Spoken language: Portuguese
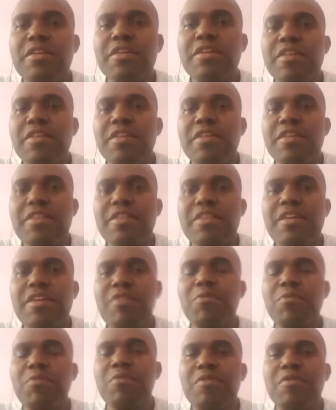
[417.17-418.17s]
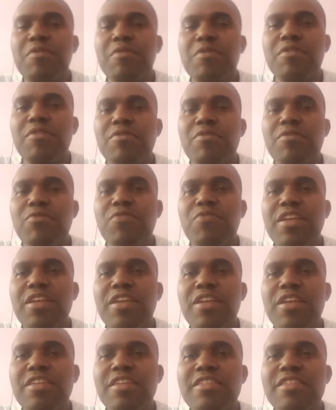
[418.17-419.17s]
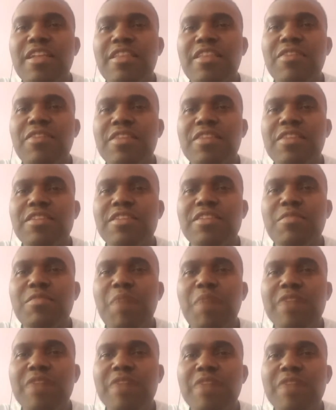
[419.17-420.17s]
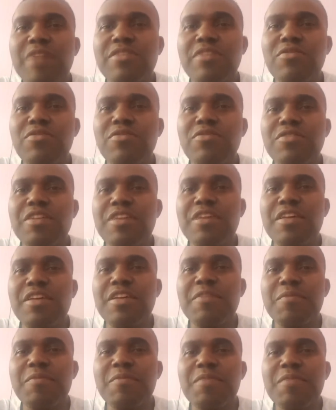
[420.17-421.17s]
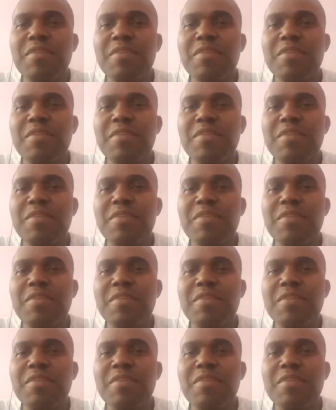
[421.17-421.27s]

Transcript: Um, um feliz Natal antecipados a todos aí que Deus